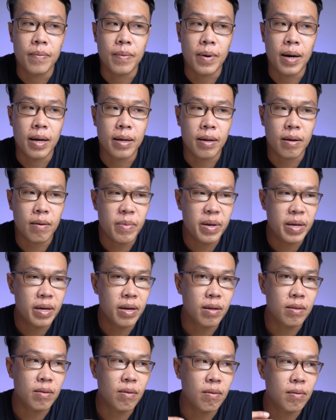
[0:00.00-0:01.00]
và nó bị
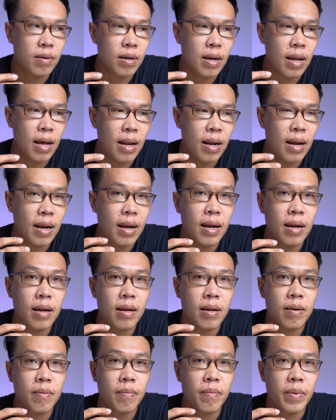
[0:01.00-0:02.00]
hiện tượng là
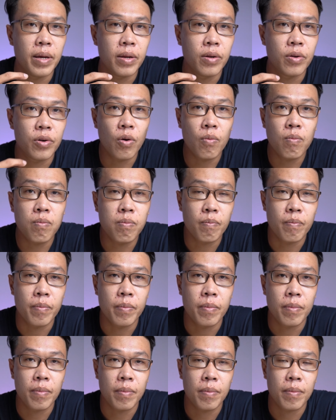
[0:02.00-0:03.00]
bị rung
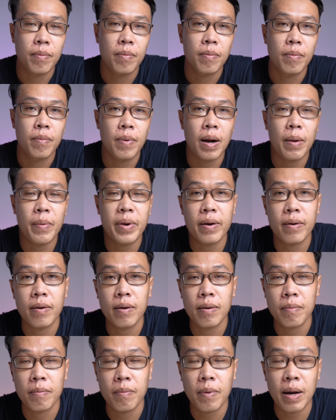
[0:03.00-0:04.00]

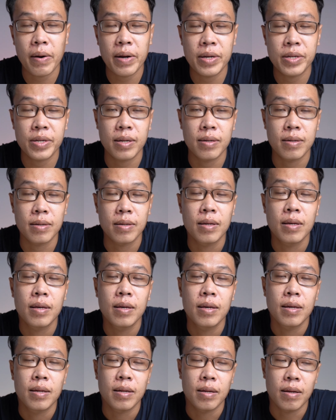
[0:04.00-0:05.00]
vibration.
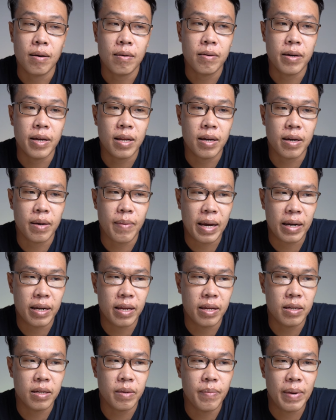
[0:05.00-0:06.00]
Đó, nghĩa là các bạn
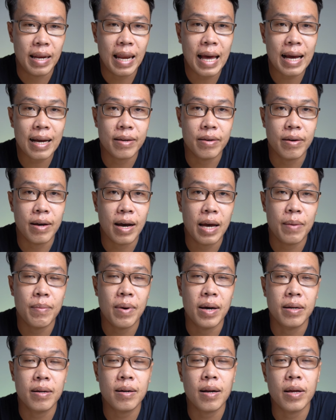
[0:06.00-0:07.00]
đi sẽ bị lắc giữa hai
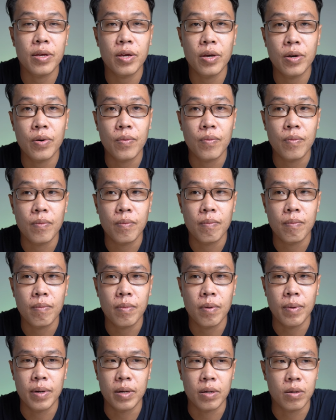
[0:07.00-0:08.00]
bên rất là nhiều,
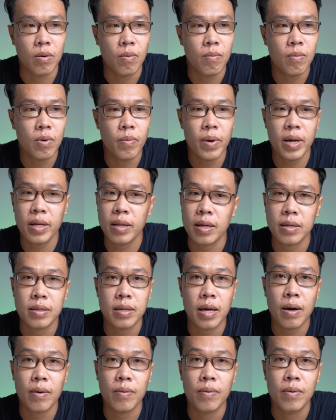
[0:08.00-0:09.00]
mà mình cũng không biết tại
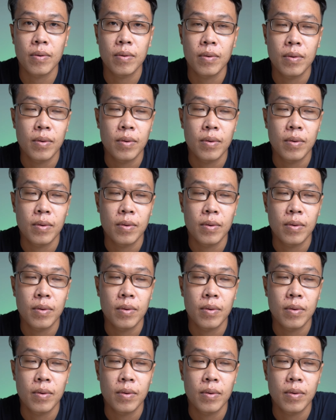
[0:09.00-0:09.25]
sao.